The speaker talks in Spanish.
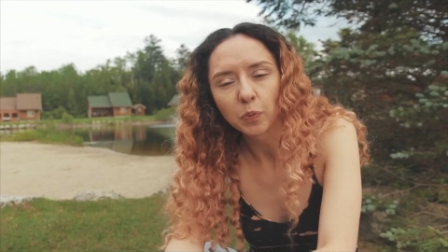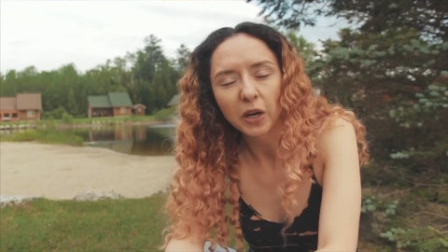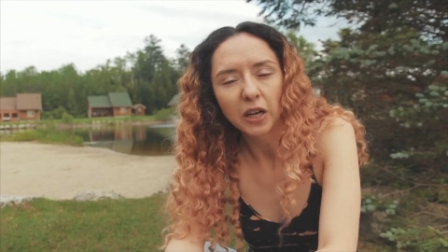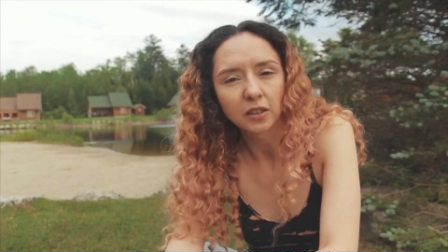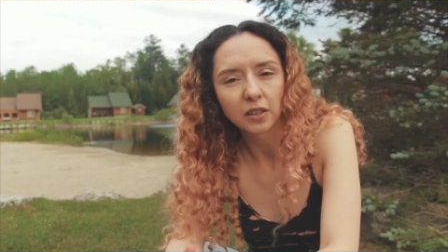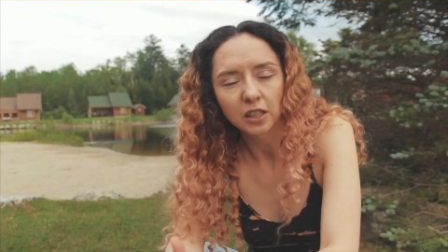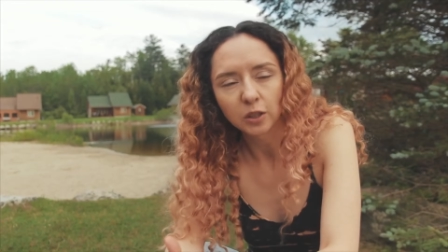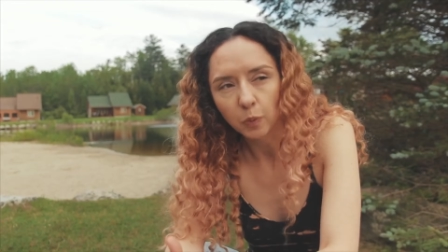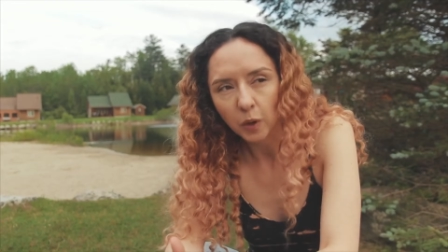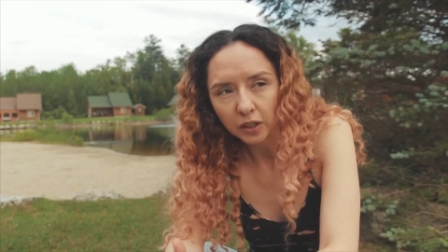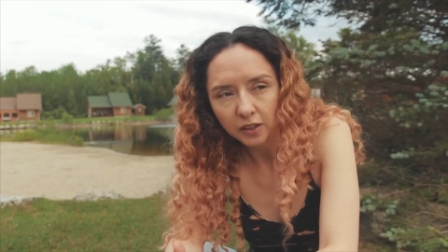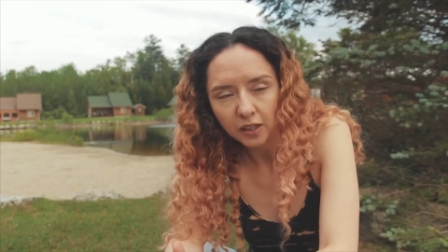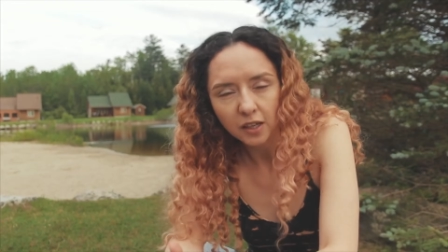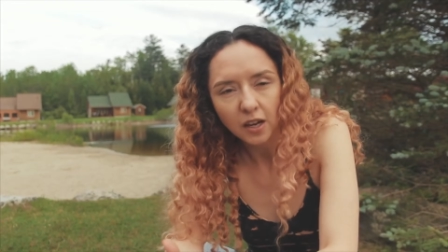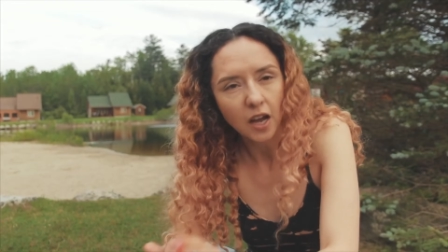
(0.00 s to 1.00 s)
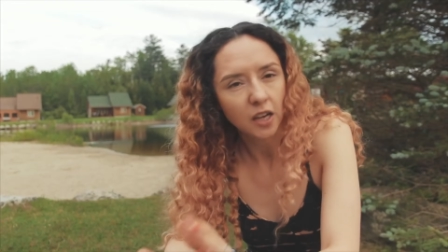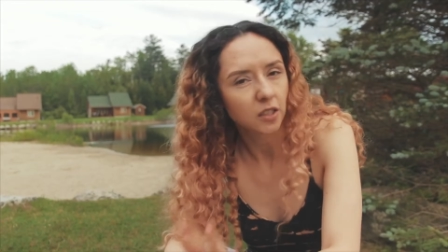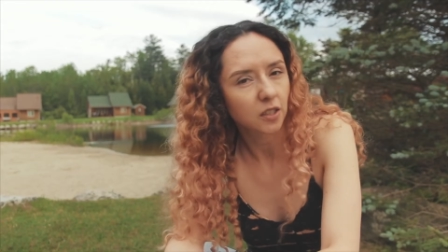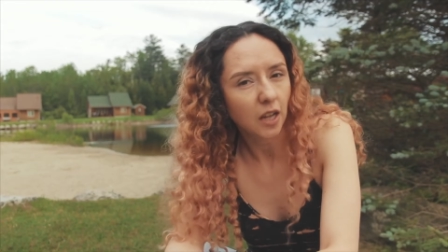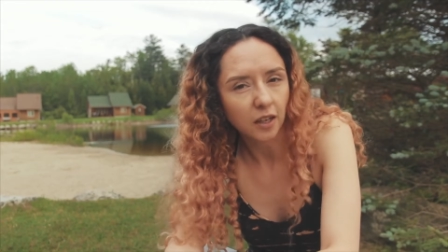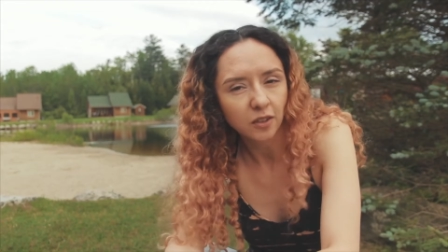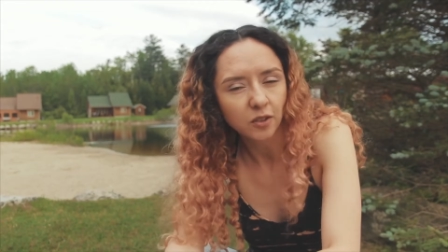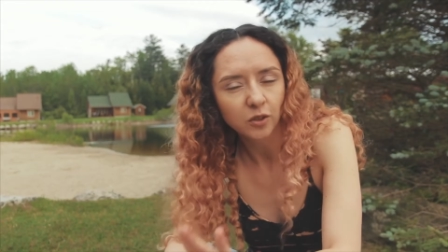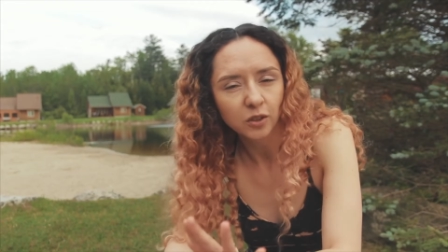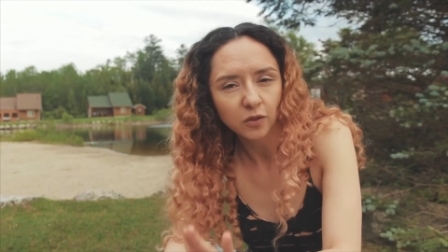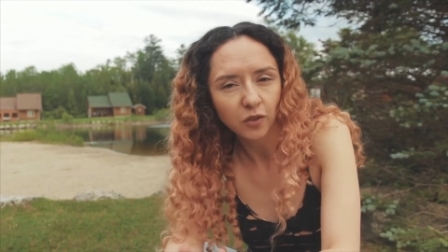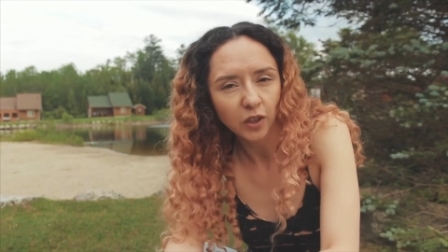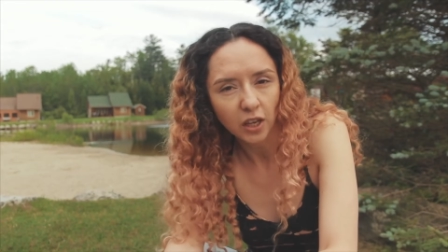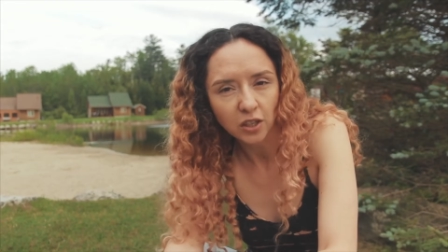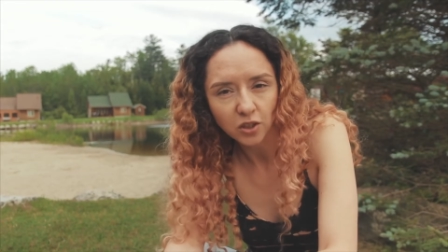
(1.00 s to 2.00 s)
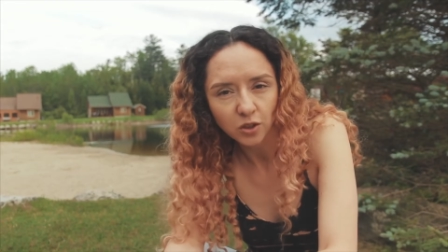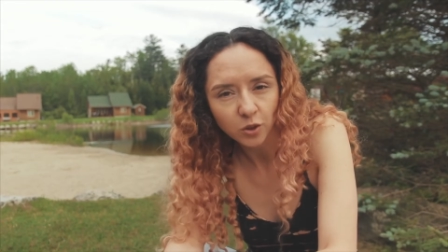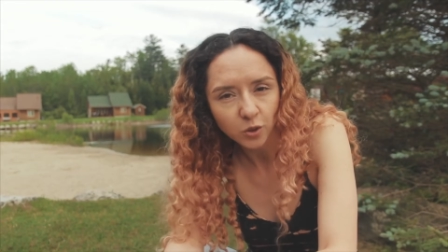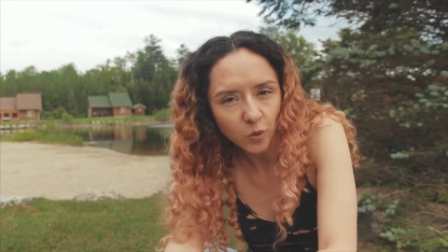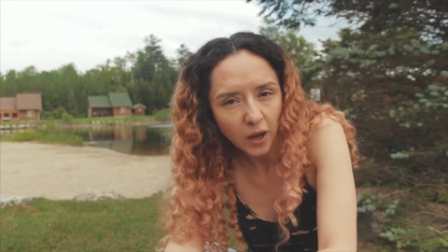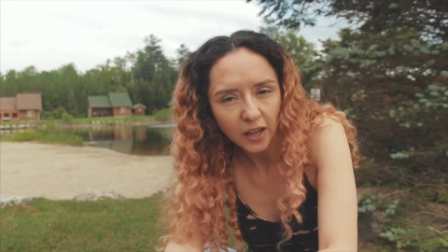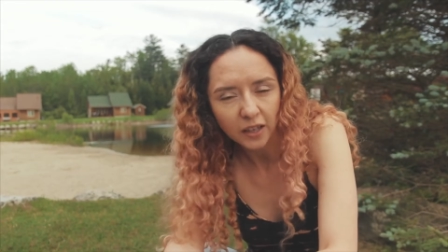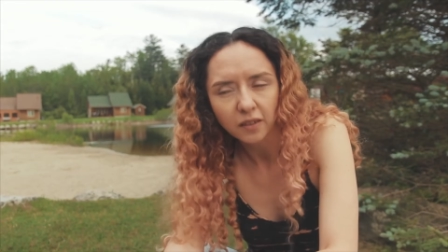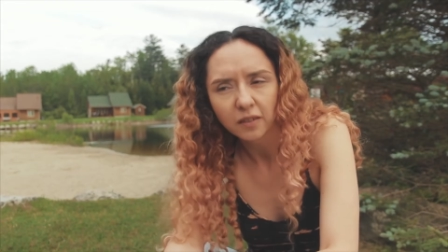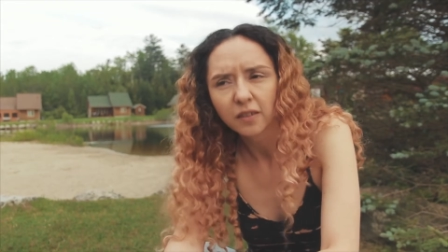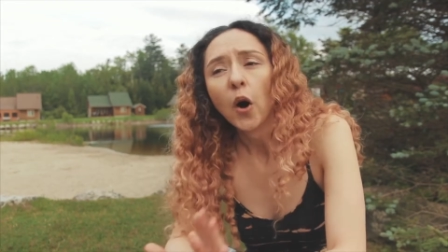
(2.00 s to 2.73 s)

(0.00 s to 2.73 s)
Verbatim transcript: para que seas parte del hashtag Notification Squad.